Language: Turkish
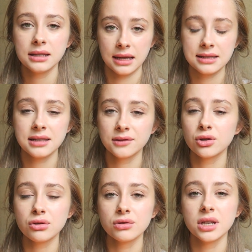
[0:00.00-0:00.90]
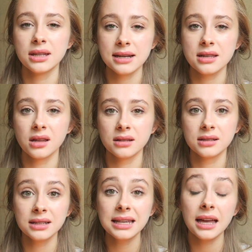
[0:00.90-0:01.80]
yani sınavda soracağı ders
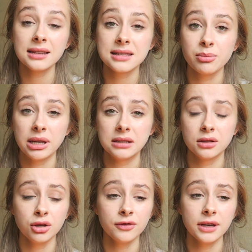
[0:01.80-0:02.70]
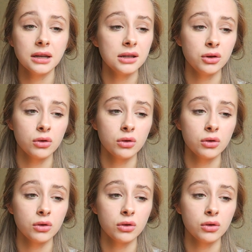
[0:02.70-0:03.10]
alanlarını kendisi belirliyor ve